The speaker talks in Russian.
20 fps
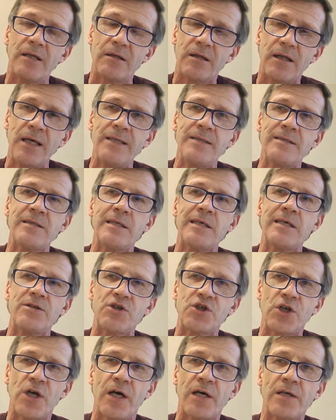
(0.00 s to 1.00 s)
Mm-hmm. Тенденция
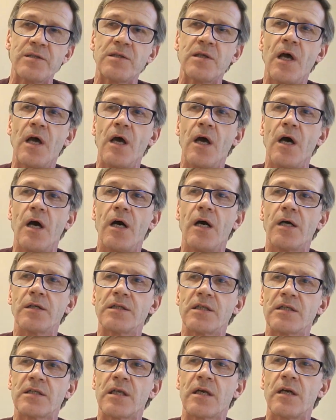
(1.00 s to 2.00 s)
сейчас
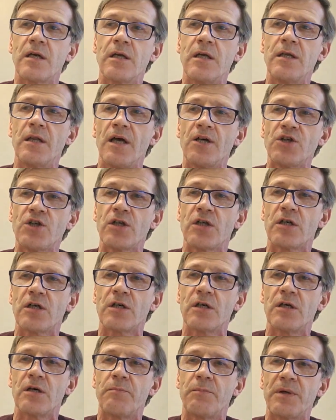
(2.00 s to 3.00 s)
Э, со стороны
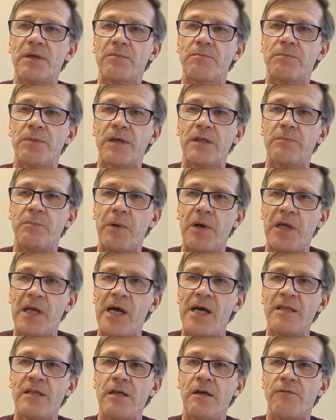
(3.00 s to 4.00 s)
наших э,
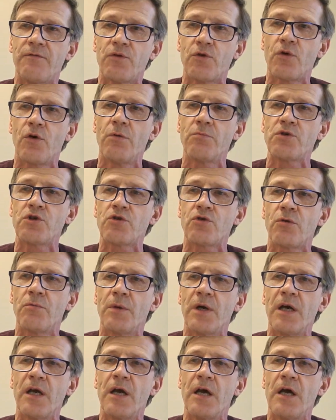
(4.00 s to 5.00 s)
предприятий в том,
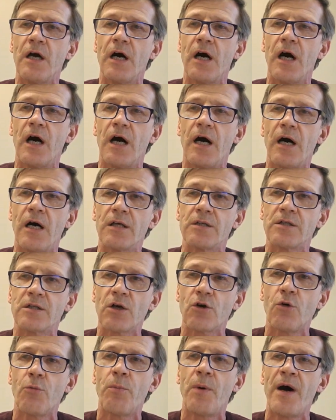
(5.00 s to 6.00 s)
что мы а,
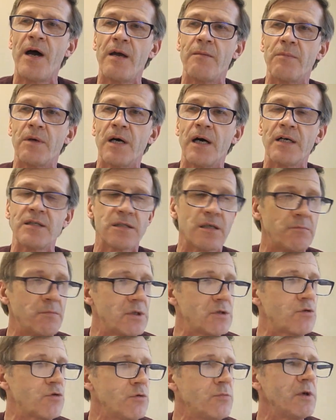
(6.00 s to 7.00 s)
закупаем газ, и
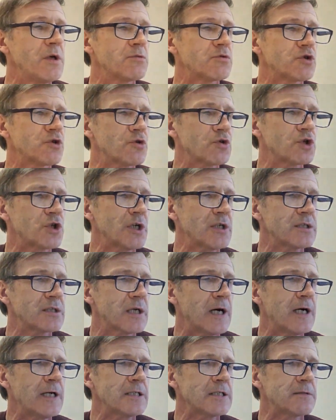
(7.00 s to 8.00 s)
мы думаем, что
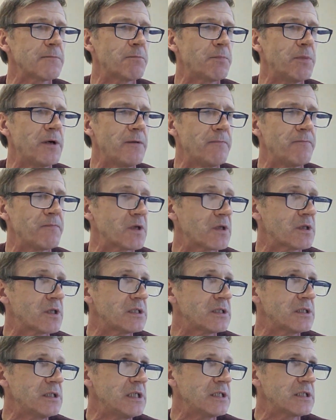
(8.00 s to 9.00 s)
сейчас газ эм,
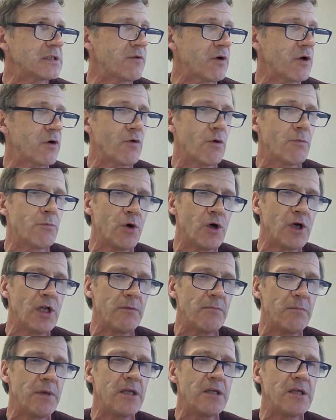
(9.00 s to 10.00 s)
достиг своего
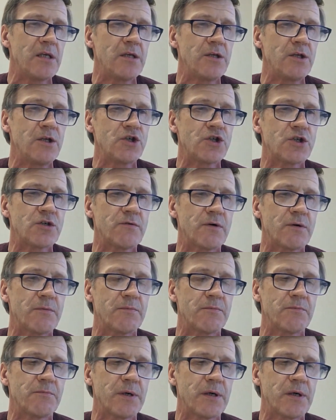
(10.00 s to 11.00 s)
более-менее низшего
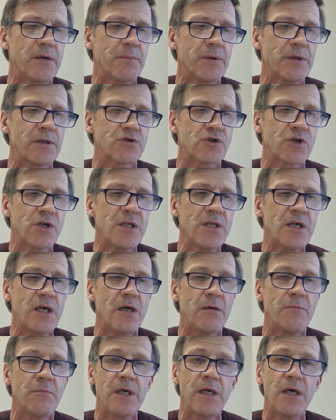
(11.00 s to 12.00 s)

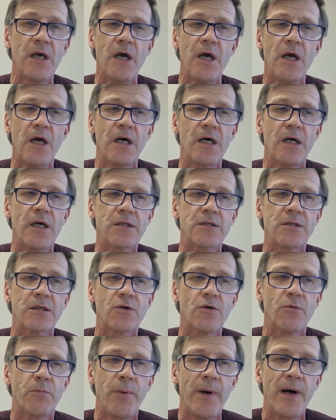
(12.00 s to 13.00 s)
положения, и мы э,
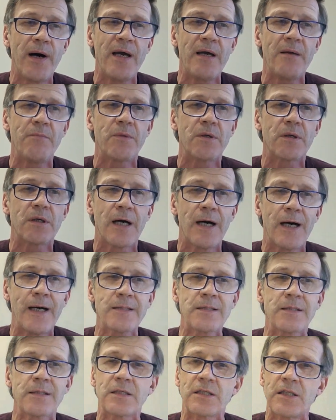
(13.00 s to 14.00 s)
закупаем
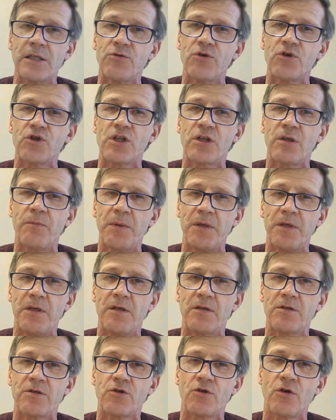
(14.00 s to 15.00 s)
газ на следующий
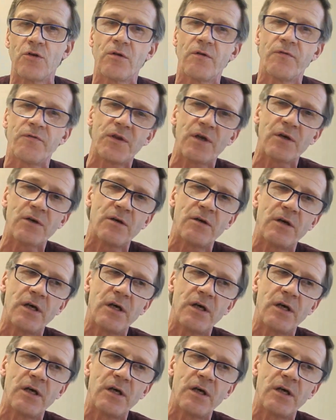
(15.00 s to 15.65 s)
отопительный сезон.